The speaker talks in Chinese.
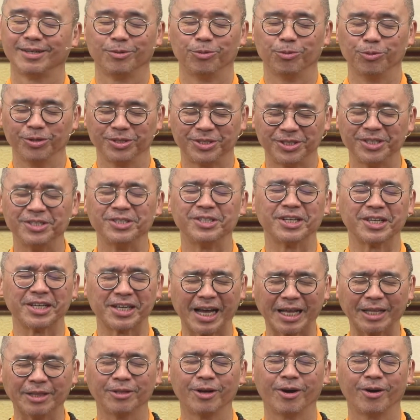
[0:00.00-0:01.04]
我心情
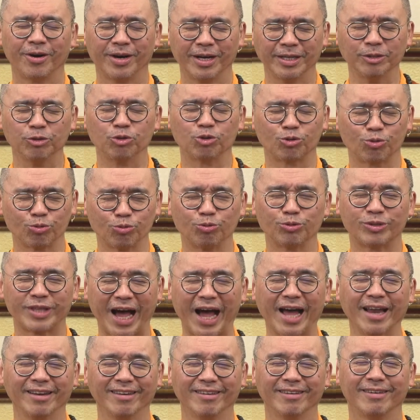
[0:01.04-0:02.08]
感到很舒
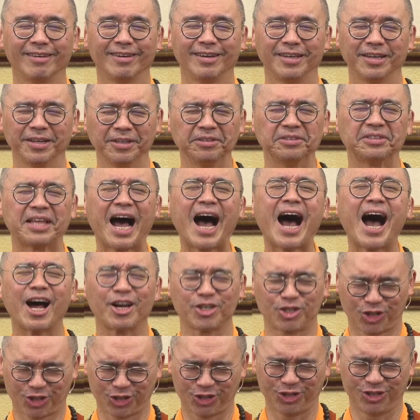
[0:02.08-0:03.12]
坦，很踏
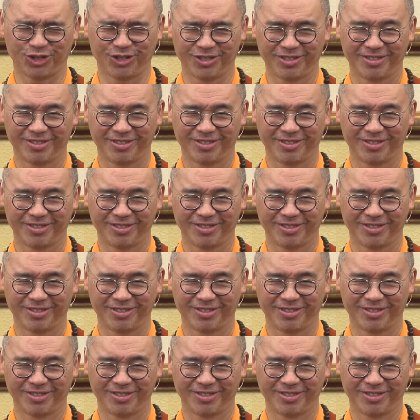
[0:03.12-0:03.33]
实，